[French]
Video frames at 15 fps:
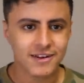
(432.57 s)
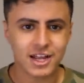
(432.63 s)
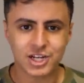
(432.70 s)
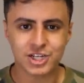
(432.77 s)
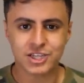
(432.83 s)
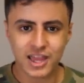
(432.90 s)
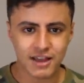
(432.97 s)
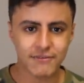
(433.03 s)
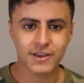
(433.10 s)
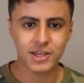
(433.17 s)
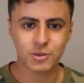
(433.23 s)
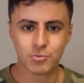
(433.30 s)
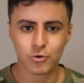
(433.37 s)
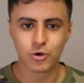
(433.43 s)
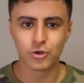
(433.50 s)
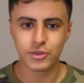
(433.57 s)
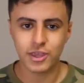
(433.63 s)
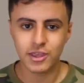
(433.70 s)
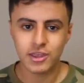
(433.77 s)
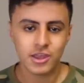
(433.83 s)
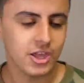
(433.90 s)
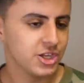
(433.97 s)
Là, j'ai travaillé de mon
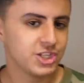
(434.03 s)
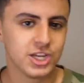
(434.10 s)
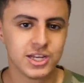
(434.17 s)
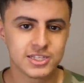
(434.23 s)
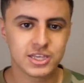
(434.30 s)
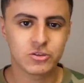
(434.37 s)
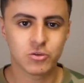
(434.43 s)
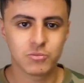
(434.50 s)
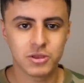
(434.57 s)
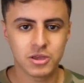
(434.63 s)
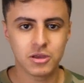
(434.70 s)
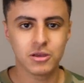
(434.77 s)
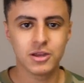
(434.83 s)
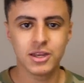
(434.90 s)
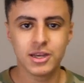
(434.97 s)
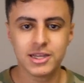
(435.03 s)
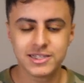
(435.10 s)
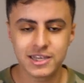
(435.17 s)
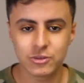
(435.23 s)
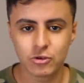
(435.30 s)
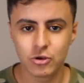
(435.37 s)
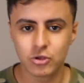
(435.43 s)
côté, j'ai laissé tomber euh,
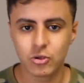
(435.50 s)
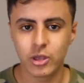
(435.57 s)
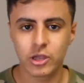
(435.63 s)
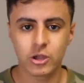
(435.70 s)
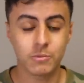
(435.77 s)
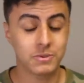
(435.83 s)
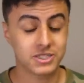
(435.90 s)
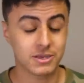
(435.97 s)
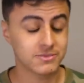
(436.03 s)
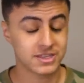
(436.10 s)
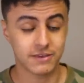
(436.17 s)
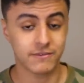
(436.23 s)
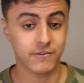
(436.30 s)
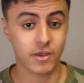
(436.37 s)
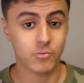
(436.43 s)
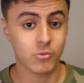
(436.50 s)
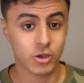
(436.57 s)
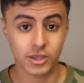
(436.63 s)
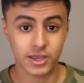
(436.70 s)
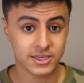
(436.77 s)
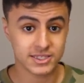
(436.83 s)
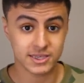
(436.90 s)
les, aides de l'auto-école parce qu'elles me servaient vraiment à
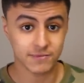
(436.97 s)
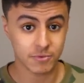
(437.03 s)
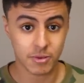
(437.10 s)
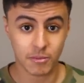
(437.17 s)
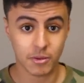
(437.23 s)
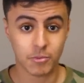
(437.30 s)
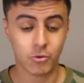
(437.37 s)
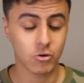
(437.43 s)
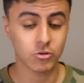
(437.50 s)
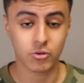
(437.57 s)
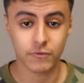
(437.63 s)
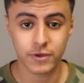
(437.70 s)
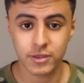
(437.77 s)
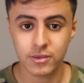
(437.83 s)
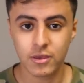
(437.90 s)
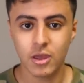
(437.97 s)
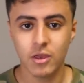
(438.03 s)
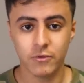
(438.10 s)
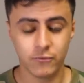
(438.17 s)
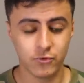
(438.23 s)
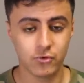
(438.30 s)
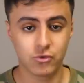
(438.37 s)
rien, ils ne savaient pas m'apprendre en fait,
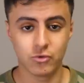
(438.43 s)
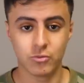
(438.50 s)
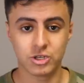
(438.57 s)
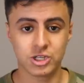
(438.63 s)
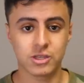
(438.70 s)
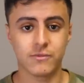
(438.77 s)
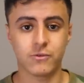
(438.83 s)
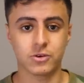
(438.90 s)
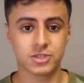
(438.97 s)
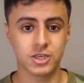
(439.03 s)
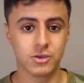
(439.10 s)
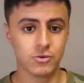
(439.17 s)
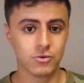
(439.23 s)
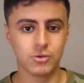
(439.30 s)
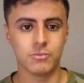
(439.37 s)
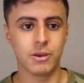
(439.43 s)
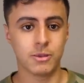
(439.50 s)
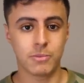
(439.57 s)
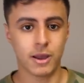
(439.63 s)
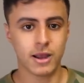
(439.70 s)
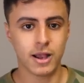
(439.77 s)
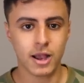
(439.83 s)
vu que moi j'étais français et eux, et ben, ils
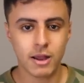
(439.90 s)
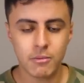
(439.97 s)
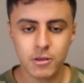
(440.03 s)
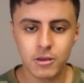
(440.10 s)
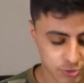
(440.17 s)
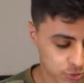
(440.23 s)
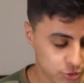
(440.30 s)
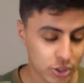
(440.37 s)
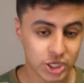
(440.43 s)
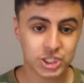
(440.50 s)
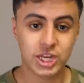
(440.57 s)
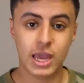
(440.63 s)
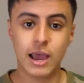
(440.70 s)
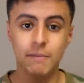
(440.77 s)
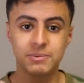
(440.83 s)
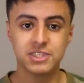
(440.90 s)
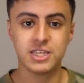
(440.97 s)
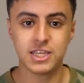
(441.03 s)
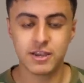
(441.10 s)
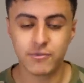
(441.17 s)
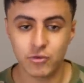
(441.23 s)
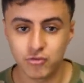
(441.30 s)
parlaient arabe. Je me suis acheté un petit
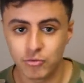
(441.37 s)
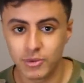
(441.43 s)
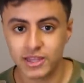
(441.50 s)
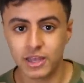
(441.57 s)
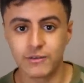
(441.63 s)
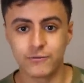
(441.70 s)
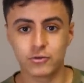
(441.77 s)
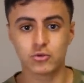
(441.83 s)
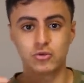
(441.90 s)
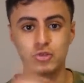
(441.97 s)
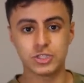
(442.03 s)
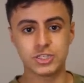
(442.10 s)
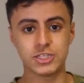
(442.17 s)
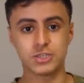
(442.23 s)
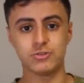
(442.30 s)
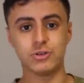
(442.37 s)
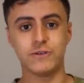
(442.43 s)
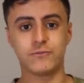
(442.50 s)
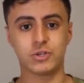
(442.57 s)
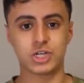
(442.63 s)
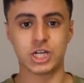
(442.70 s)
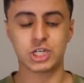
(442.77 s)
livre, je vous mettrai une photo juste ici du
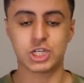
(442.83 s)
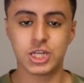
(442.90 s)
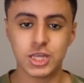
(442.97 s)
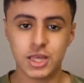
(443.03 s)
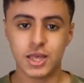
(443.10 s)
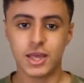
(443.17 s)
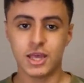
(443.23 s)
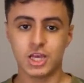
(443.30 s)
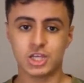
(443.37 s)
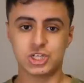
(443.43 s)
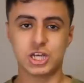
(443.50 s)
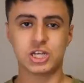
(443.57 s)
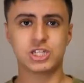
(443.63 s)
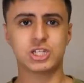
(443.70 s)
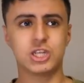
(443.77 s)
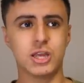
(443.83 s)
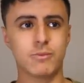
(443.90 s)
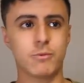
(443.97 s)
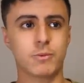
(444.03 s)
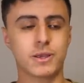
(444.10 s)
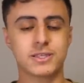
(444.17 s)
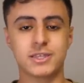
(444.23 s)
livre que j'ai acheté. Je l'ai acheté à
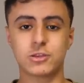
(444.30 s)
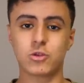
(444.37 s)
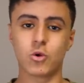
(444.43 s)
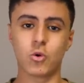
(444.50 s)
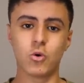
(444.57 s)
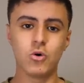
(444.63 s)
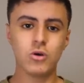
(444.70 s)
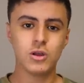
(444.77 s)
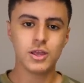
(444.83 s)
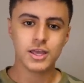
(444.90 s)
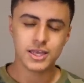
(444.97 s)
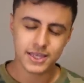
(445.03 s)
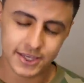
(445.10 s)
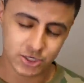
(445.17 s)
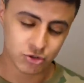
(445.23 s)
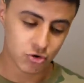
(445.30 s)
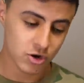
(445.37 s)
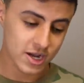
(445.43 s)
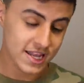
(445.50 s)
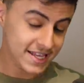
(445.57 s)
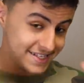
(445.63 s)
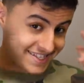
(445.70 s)
peu près 7 euros et je
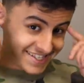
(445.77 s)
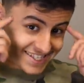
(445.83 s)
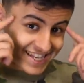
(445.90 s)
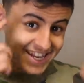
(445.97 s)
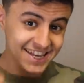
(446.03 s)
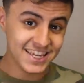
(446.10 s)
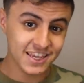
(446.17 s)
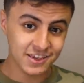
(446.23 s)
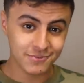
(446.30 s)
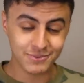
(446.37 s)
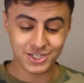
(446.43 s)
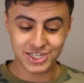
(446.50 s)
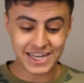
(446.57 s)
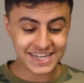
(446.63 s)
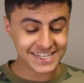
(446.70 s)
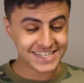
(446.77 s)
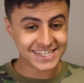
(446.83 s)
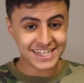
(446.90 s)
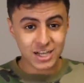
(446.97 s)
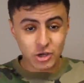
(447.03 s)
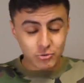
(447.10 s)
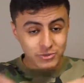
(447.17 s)
l'ai signé, mais je l'ai
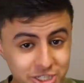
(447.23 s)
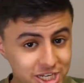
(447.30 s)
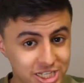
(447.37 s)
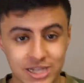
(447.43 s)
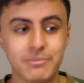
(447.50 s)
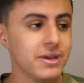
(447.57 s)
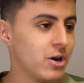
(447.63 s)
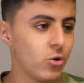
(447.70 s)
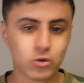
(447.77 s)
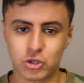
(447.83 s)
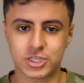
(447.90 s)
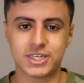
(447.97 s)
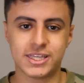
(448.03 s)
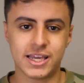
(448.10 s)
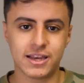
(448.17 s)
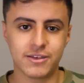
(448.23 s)
je n'ai jamais autant signé un